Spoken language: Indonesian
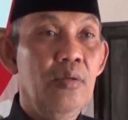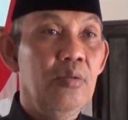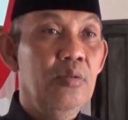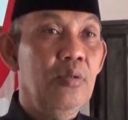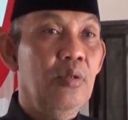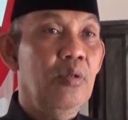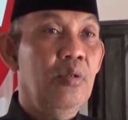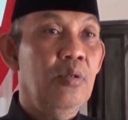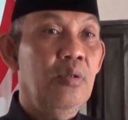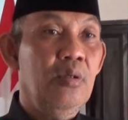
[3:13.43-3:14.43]

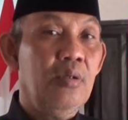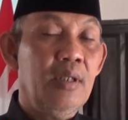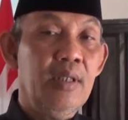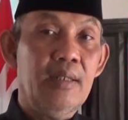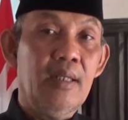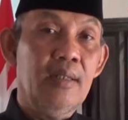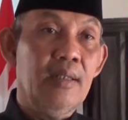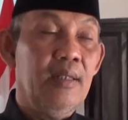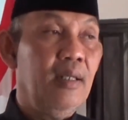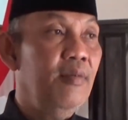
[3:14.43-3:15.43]
untuk
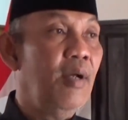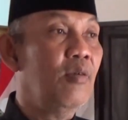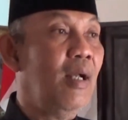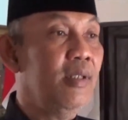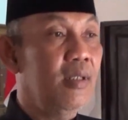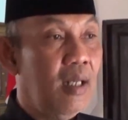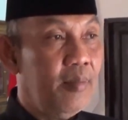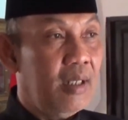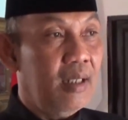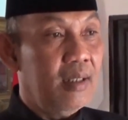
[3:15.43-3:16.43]
kegiatan-kegiatan evakuasi,
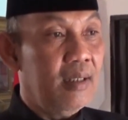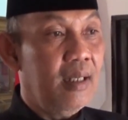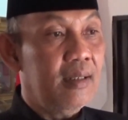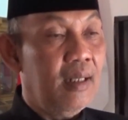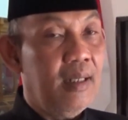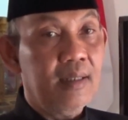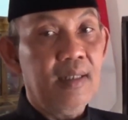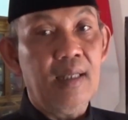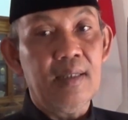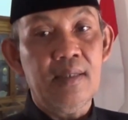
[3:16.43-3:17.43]
tapi kan ternyata yang
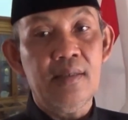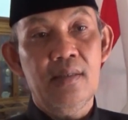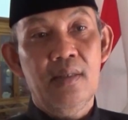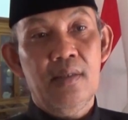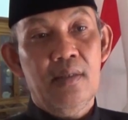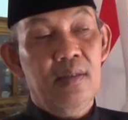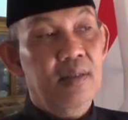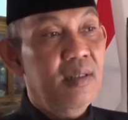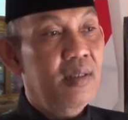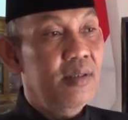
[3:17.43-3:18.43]
di atas
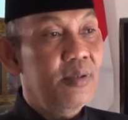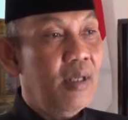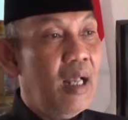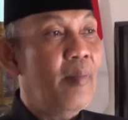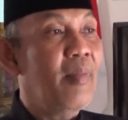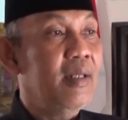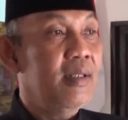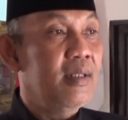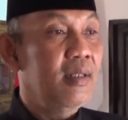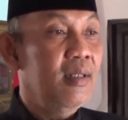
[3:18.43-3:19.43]
ini juga
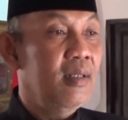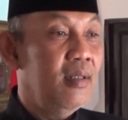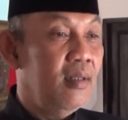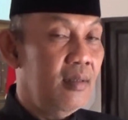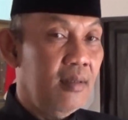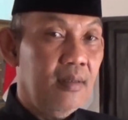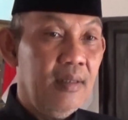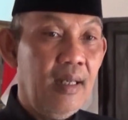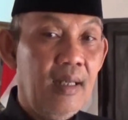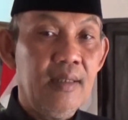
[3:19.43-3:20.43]
aman, jadi
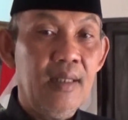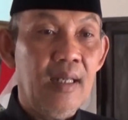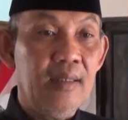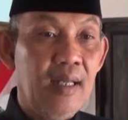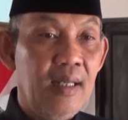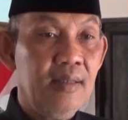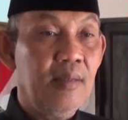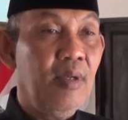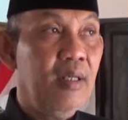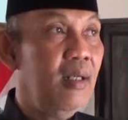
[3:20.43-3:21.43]
yang di atas
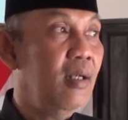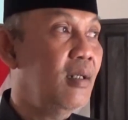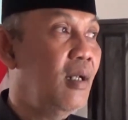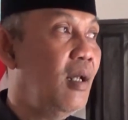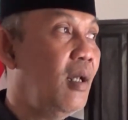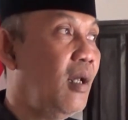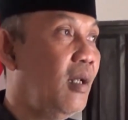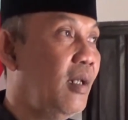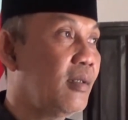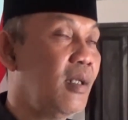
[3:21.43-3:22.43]
kemarin ada
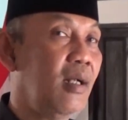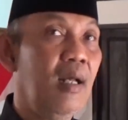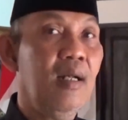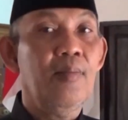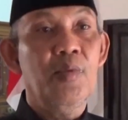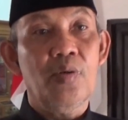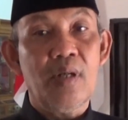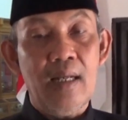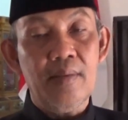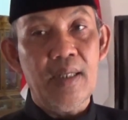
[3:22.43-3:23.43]
yang jaga enam
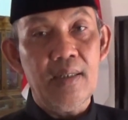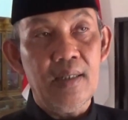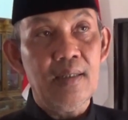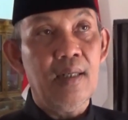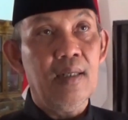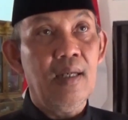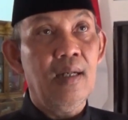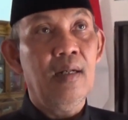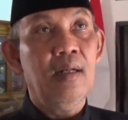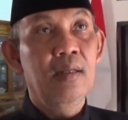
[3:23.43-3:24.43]
orang pada
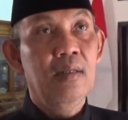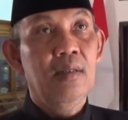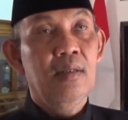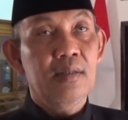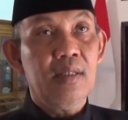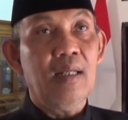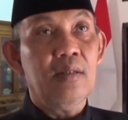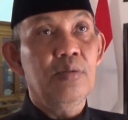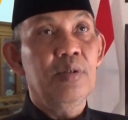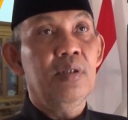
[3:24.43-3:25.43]
tanggal
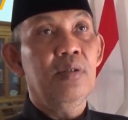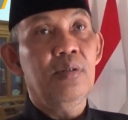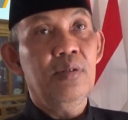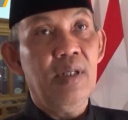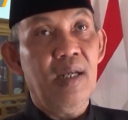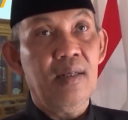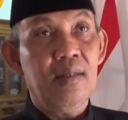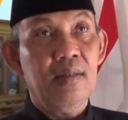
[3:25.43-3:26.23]
satu itu yang